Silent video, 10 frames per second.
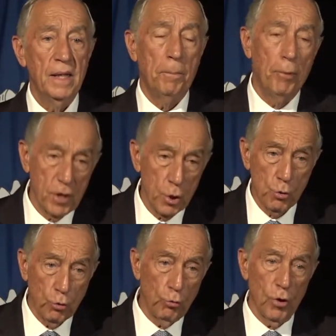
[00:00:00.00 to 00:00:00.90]
depois as
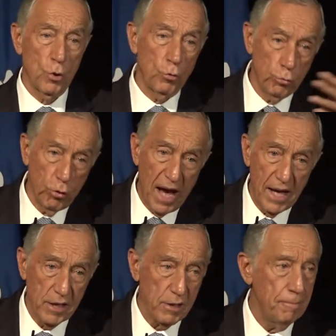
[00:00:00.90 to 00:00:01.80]
estruturas
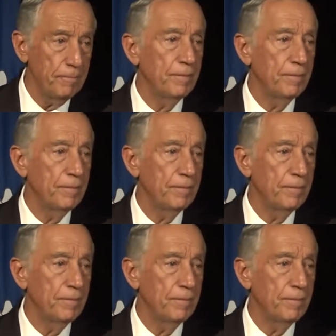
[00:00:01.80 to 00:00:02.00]
culturais.